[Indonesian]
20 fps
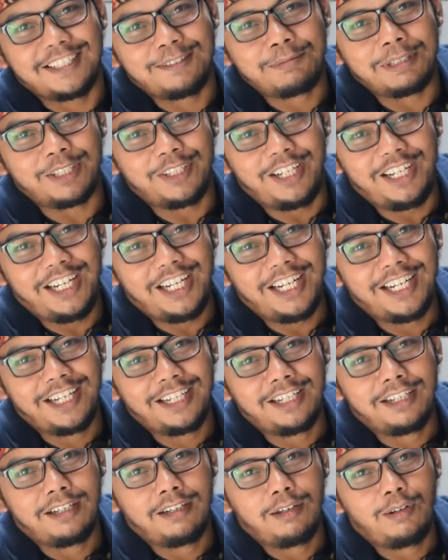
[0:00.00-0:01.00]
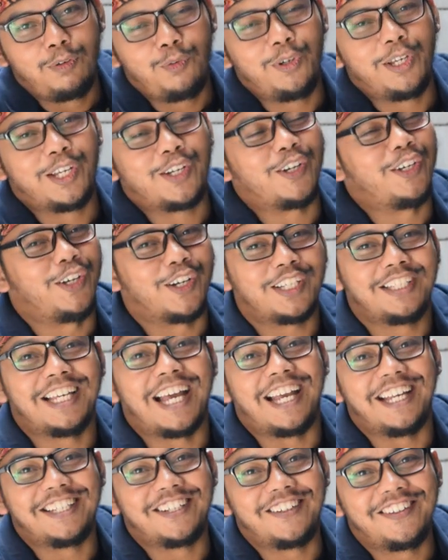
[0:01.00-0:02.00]
betul wih koyok
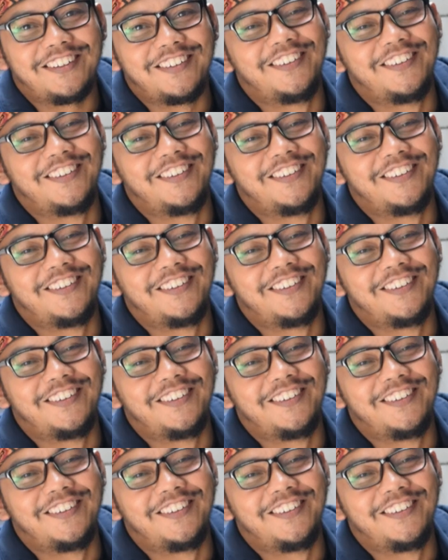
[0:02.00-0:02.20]
kiai itu.